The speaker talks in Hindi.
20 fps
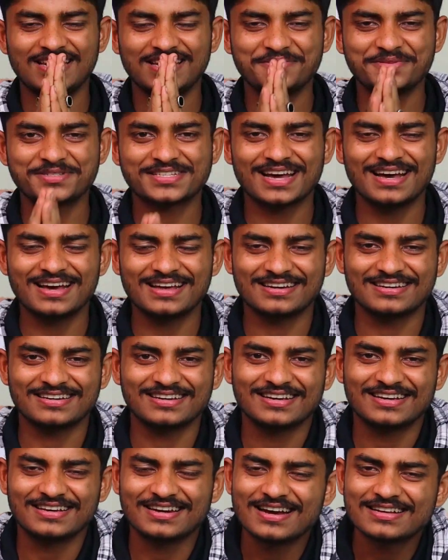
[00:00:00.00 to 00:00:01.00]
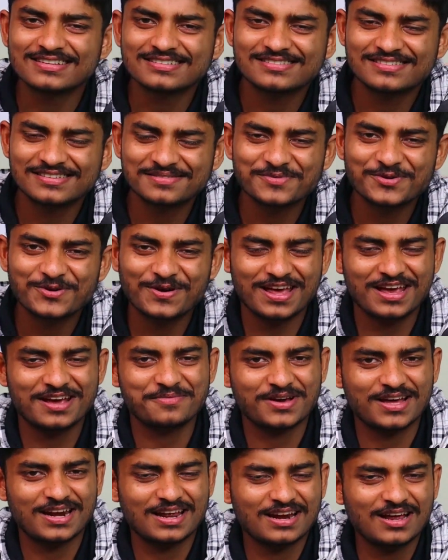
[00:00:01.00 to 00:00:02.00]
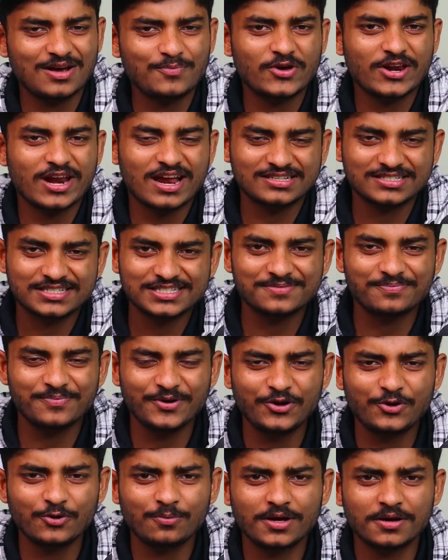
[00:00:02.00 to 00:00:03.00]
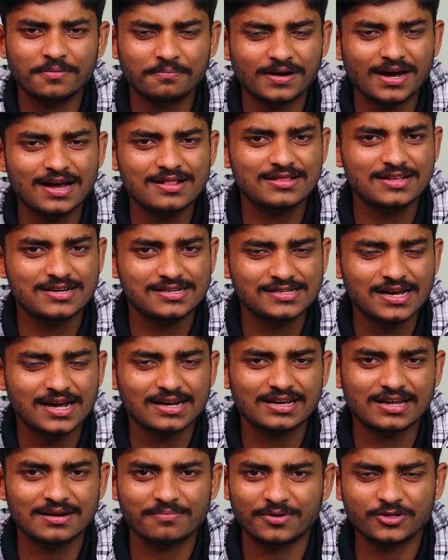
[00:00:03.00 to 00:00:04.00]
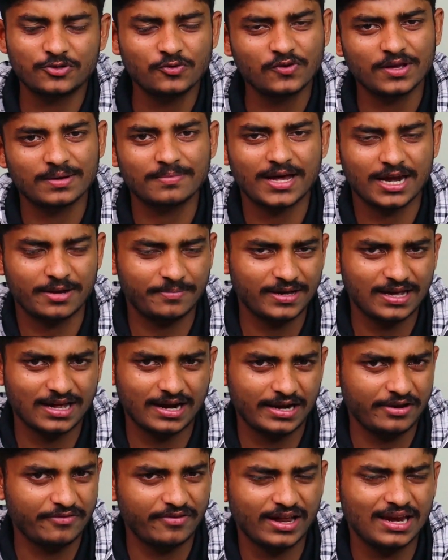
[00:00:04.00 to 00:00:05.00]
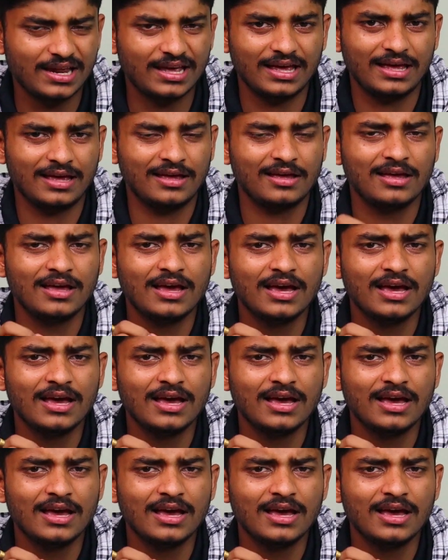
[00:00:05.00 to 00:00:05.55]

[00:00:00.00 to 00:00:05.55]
नमस्कार राजन सिंह मुकुट है हमारा नाम और आज की इस वीडियो में हम बात त्रिशाकर मधु के बारे में करने वाले हैं